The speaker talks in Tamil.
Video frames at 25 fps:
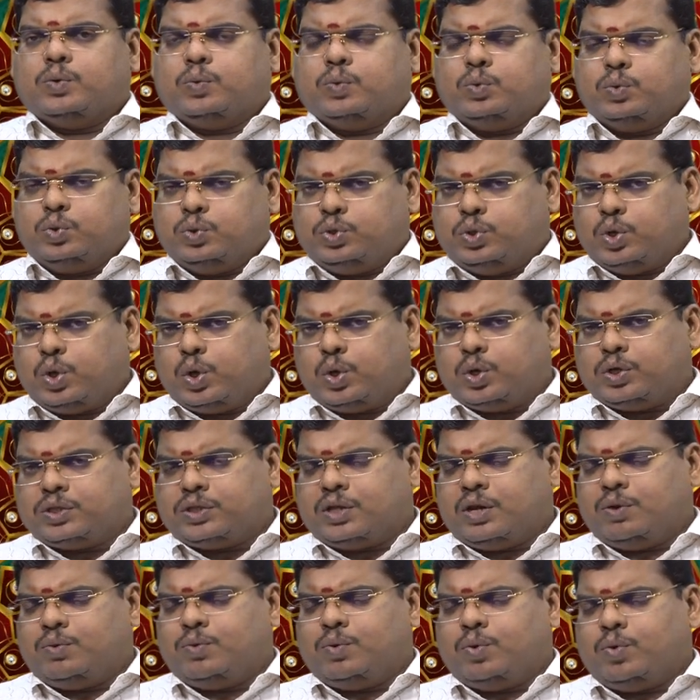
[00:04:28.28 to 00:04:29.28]

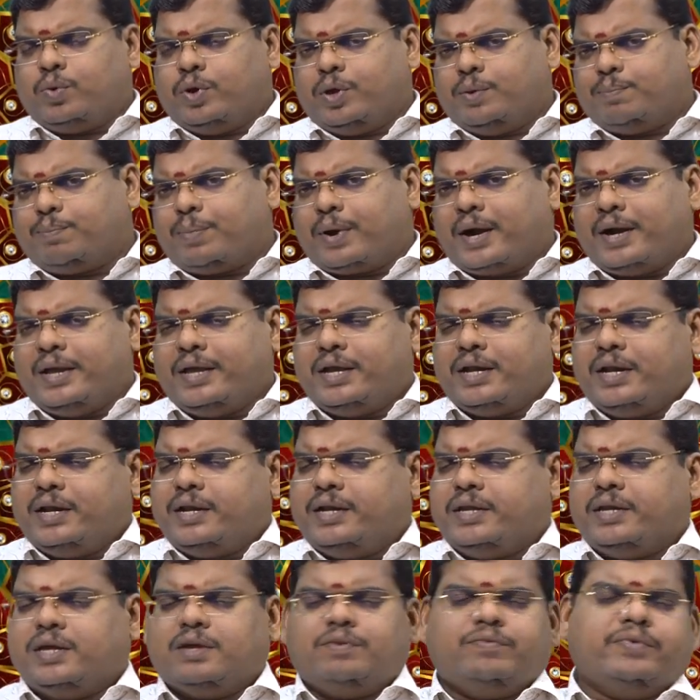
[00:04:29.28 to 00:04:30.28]
உத்தியோகத்தில் உங்களுடைய பணிகளை
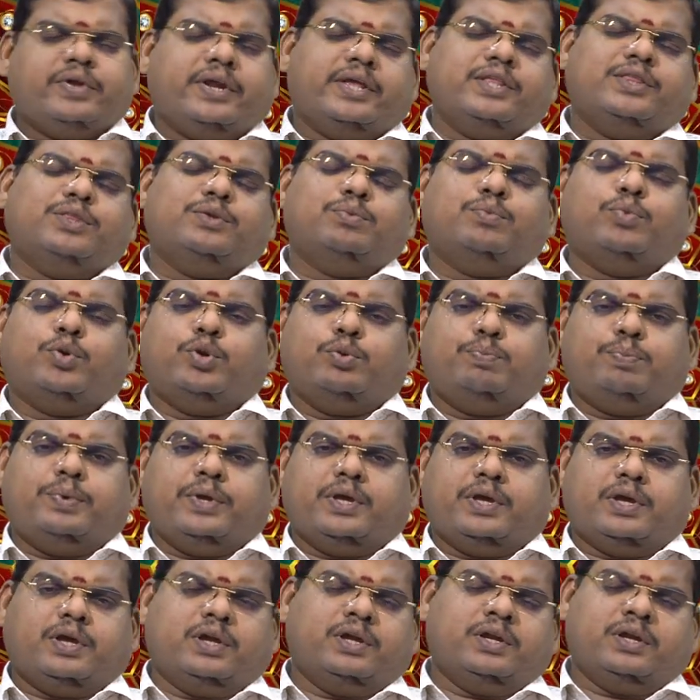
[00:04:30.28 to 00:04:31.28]
நீங்கள் விரைந்து
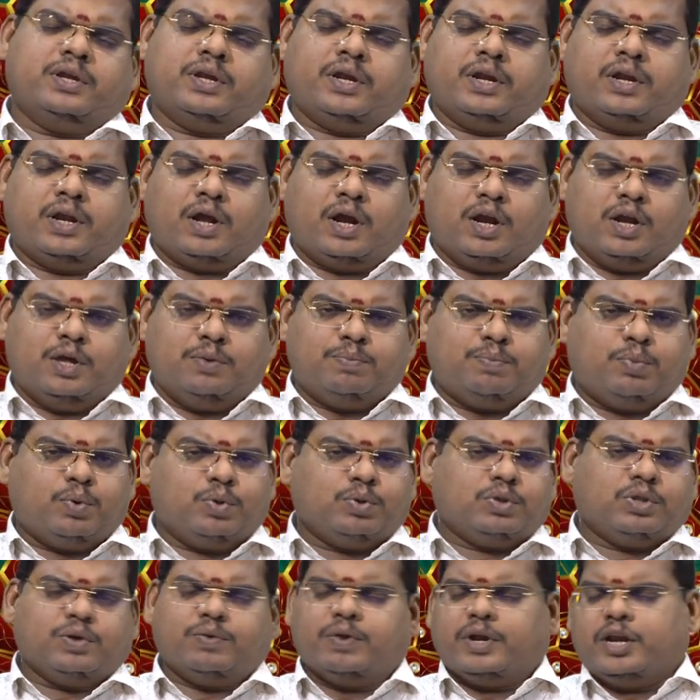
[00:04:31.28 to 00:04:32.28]
முடிப்பீங்க இன்றைய நாளை
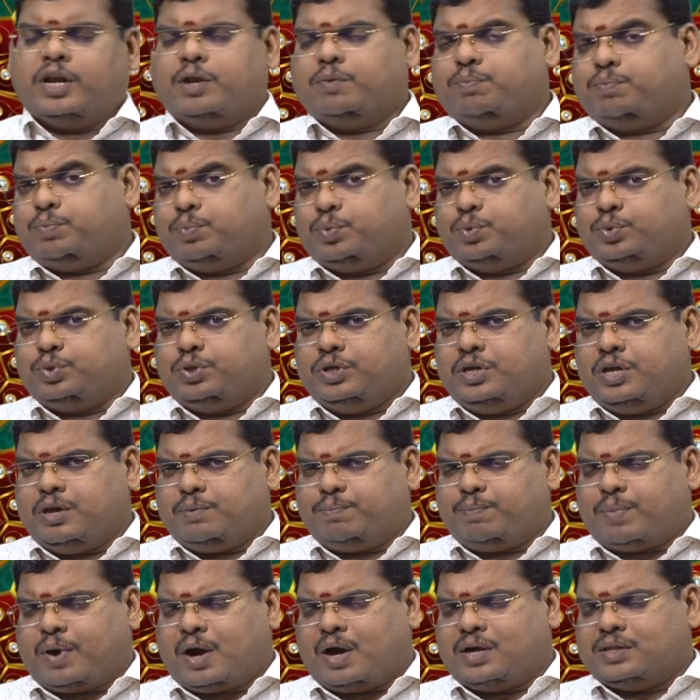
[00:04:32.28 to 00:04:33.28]
பொறுத்தவரையில் புதிய
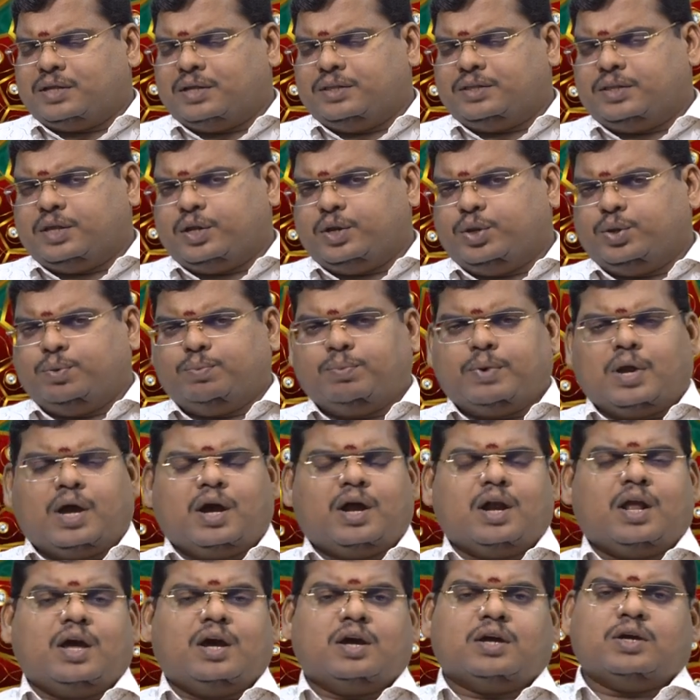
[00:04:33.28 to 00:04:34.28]
பாதை தெரியும்
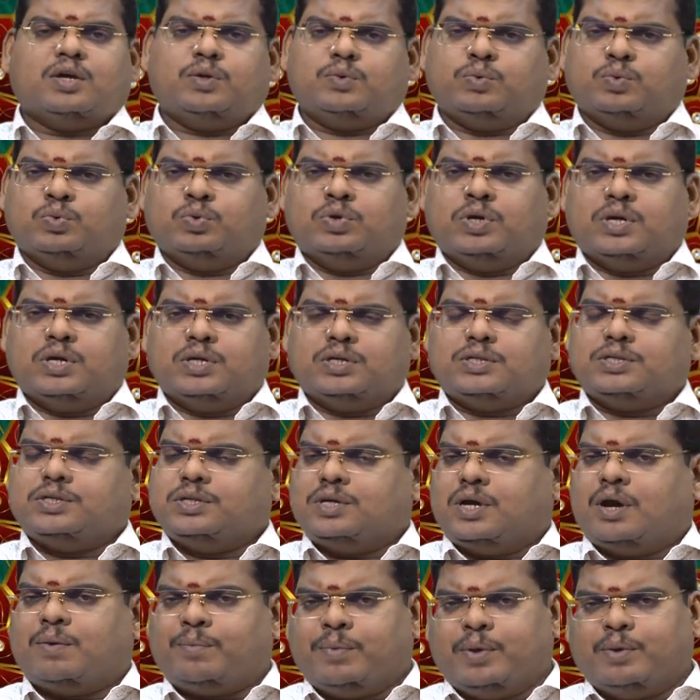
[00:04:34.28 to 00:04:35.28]
நாளாக உங்களுக்கு
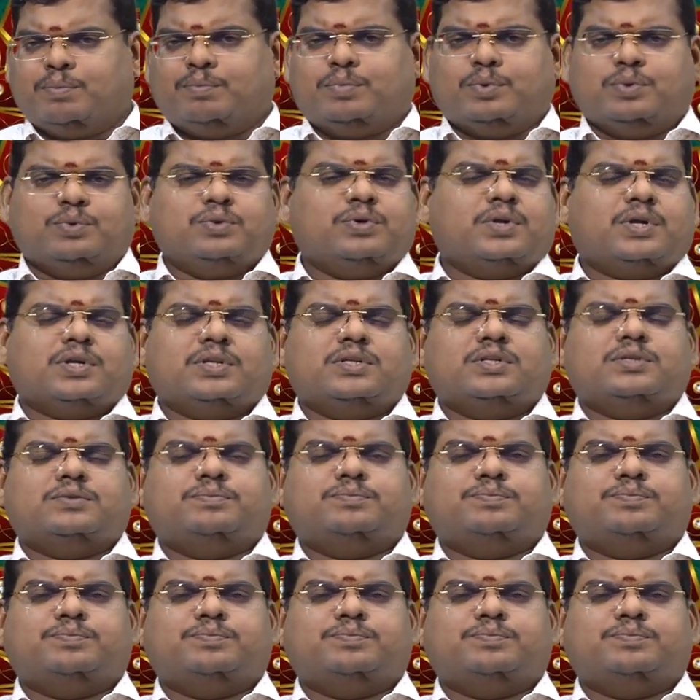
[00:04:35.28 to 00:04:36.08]
அமையப்போகிறது